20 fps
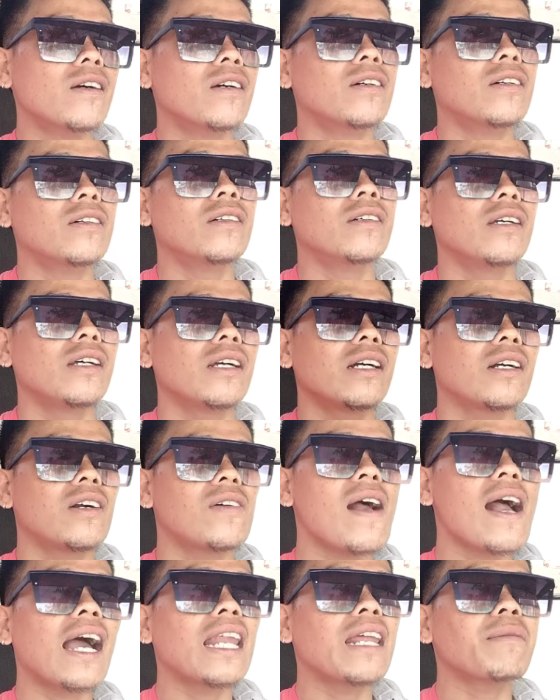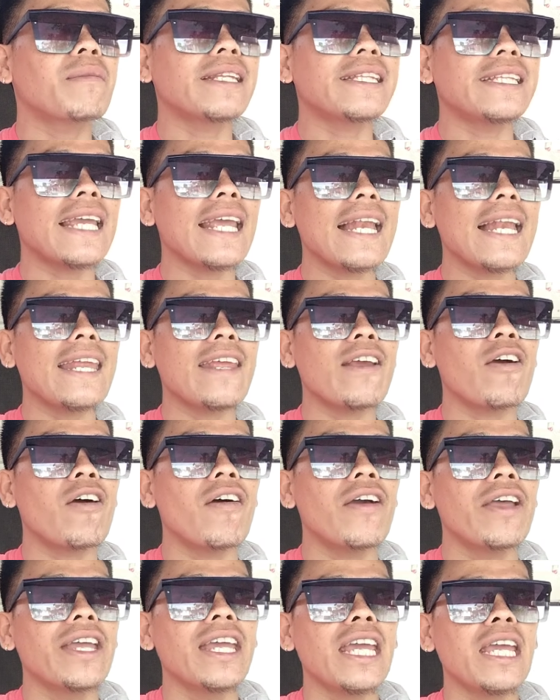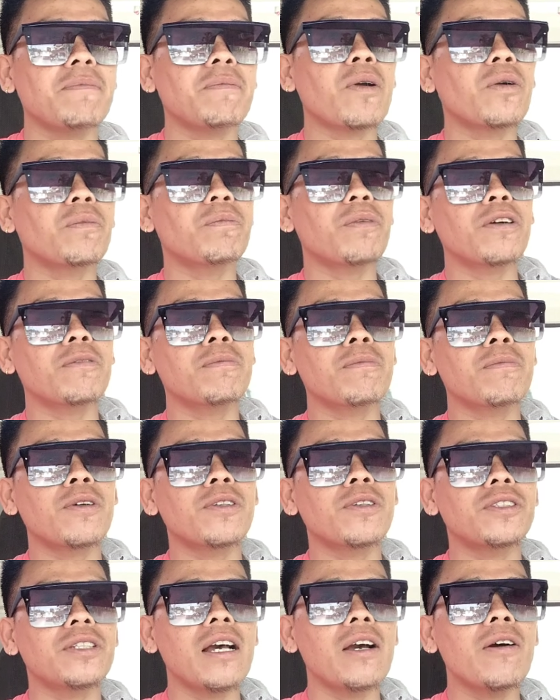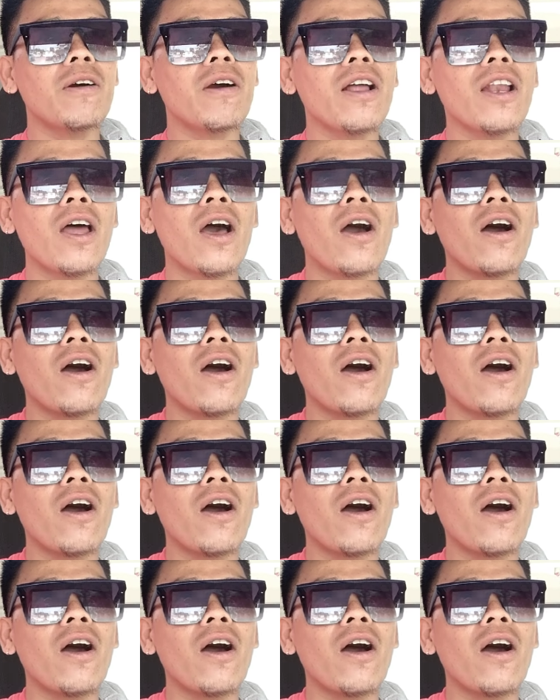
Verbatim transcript: ipukpok mo sa ulo, sulbad na problema mo.